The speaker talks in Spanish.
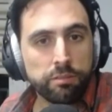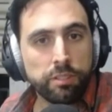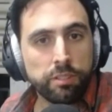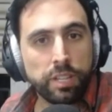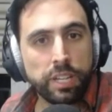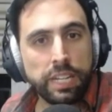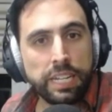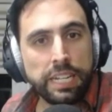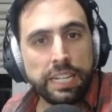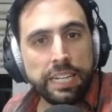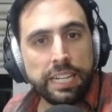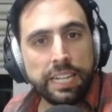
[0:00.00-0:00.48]

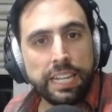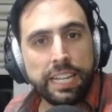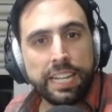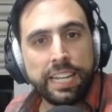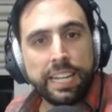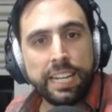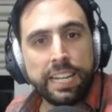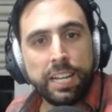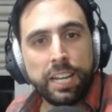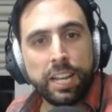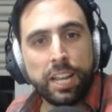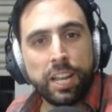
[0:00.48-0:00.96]

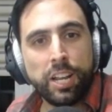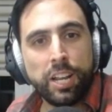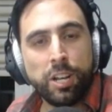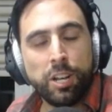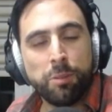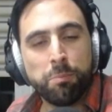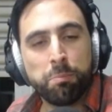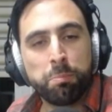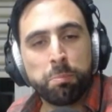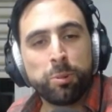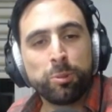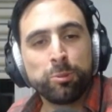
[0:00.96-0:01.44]

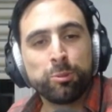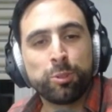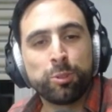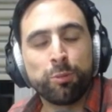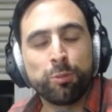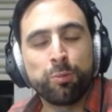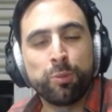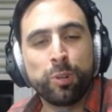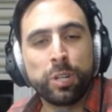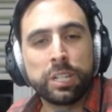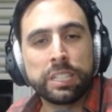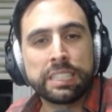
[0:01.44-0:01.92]
el, punto
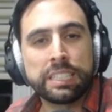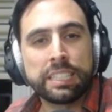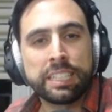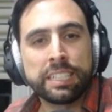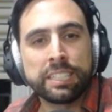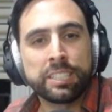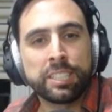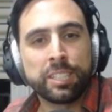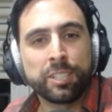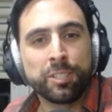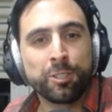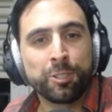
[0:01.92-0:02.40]
fuerte que
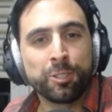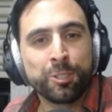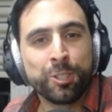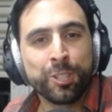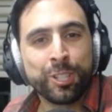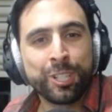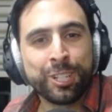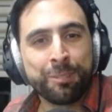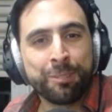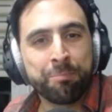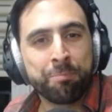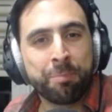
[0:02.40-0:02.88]
tengo
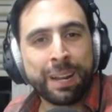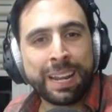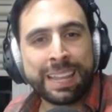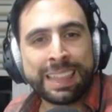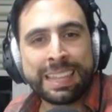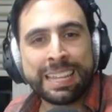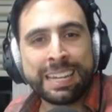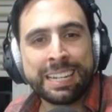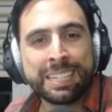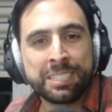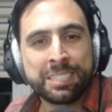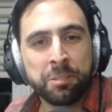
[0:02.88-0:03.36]
yo para
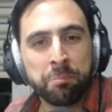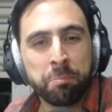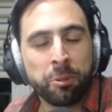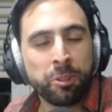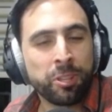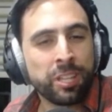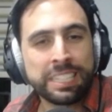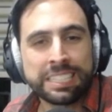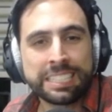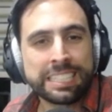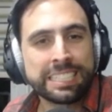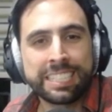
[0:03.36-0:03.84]
hacer este
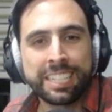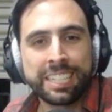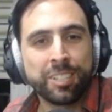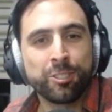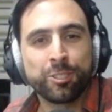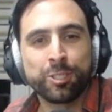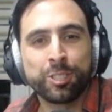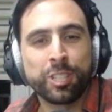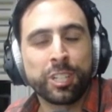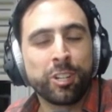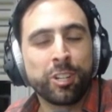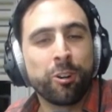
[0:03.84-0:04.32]
podcast es que
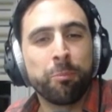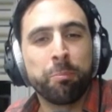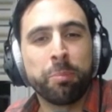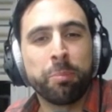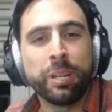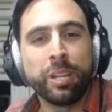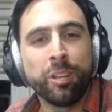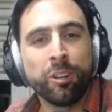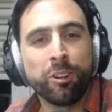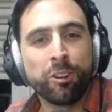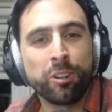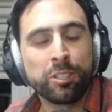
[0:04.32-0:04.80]
no tengo
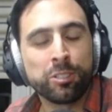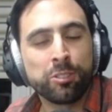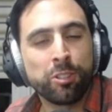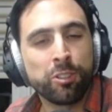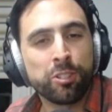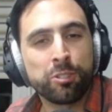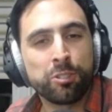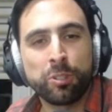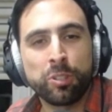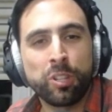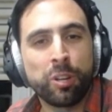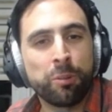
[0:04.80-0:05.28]
opinión.
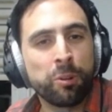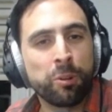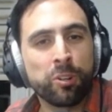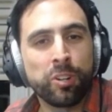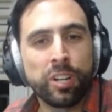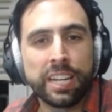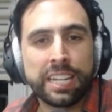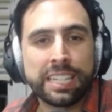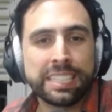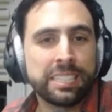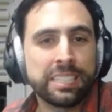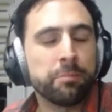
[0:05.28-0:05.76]
Entonces, cuando hablo con
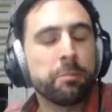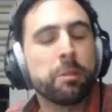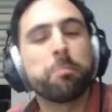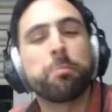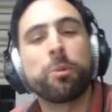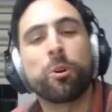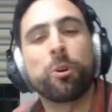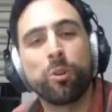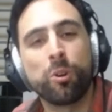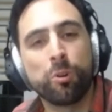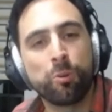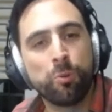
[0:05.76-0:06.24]
la gente, me
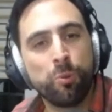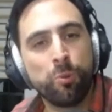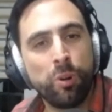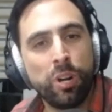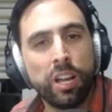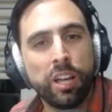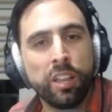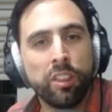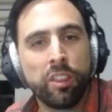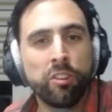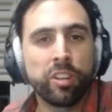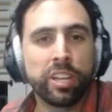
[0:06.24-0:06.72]
pongo en un
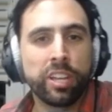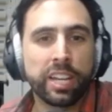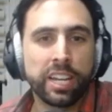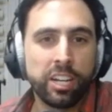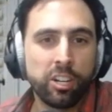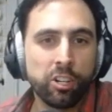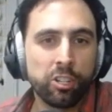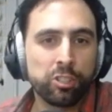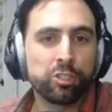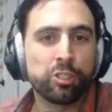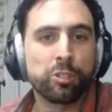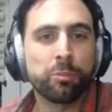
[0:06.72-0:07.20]
lado y en
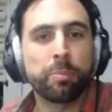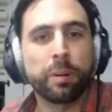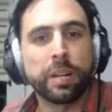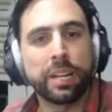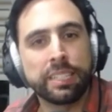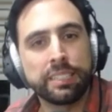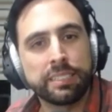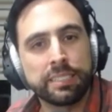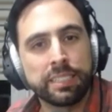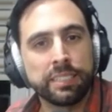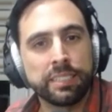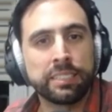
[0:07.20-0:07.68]
el otro para
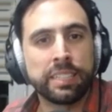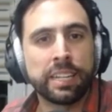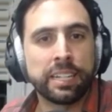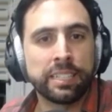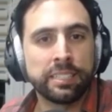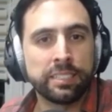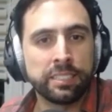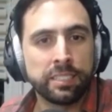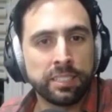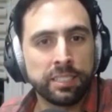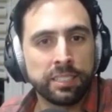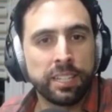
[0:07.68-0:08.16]
intentar
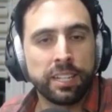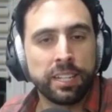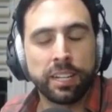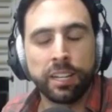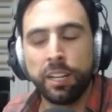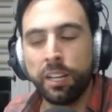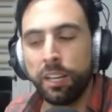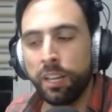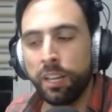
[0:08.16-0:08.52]
entender. Muy